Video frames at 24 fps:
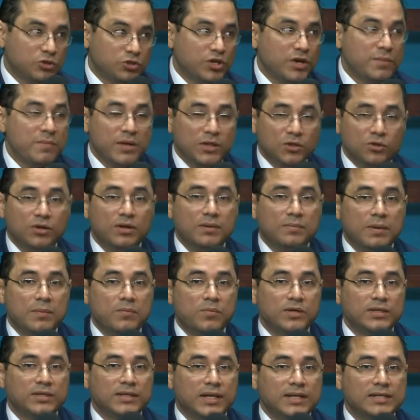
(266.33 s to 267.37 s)
segmento les
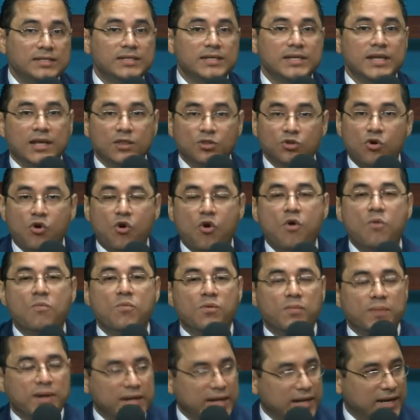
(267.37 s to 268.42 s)
vamos a estar enseñando
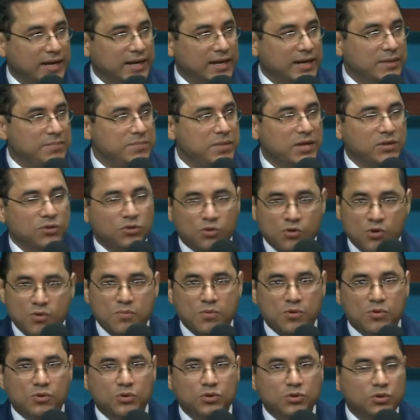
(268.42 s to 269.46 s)
cómo manejar el miedo,
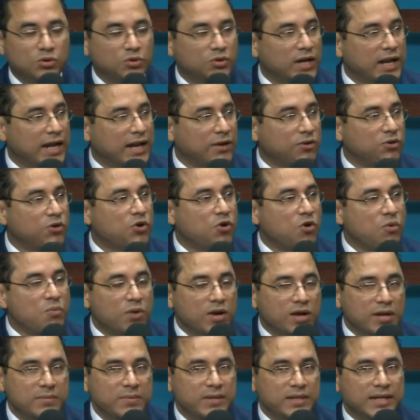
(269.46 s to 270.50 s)
cómo controlarlo y cómo
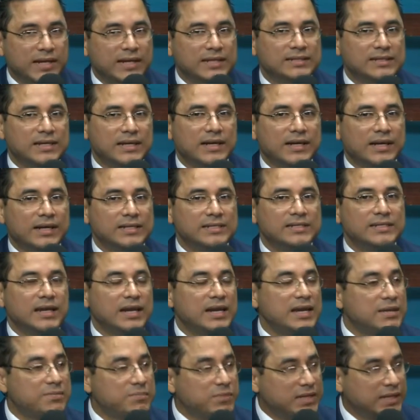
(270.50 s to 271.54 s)
eliminar esas creencias
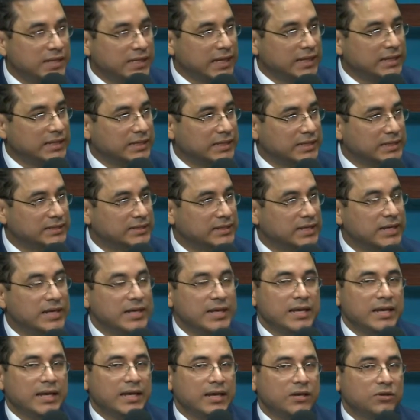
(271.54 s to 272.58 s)
limitantes
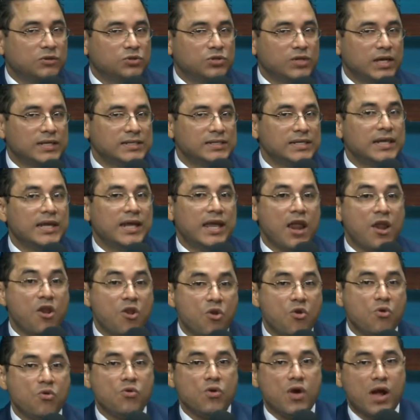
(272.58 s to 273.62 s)
que nos hacen que
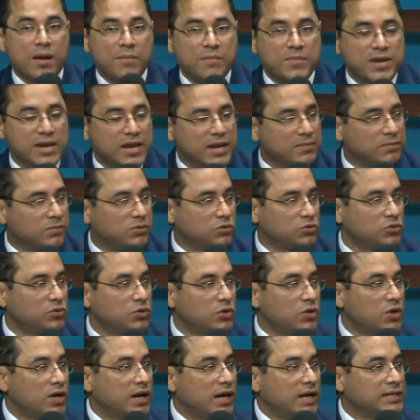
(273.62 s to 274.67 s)
no caminemos
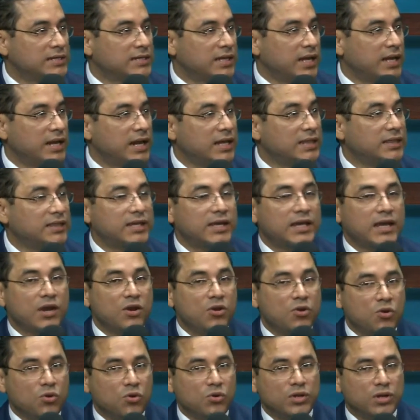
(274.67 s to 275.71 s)
hacia adelante y que
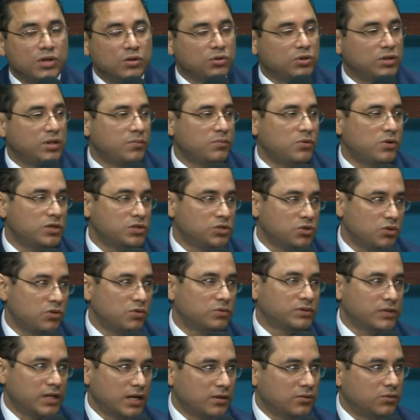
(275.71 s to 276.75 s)
no derrotemos esos
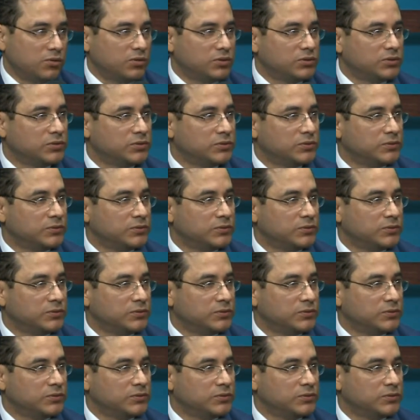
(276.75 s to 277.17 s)
obstáculos.